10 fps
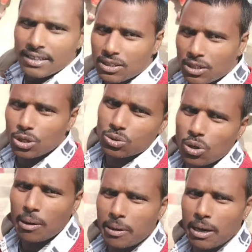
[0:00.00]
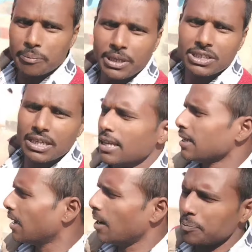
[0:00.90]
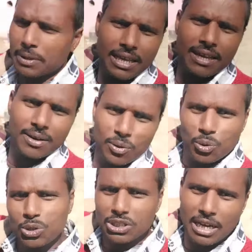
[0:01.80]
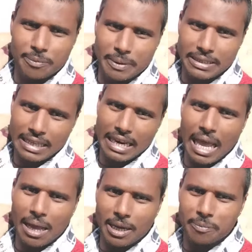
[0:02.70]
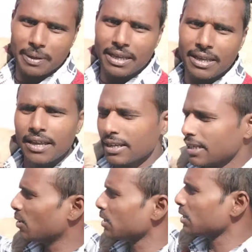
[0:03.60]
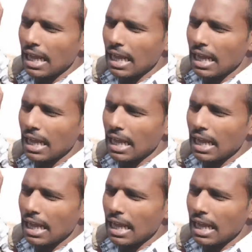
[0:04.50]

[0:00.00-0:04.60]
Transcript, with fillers: तो दोस्तों अब हम भी चलेंगे अपने उस घर पे तालाब घर पे क्योंकि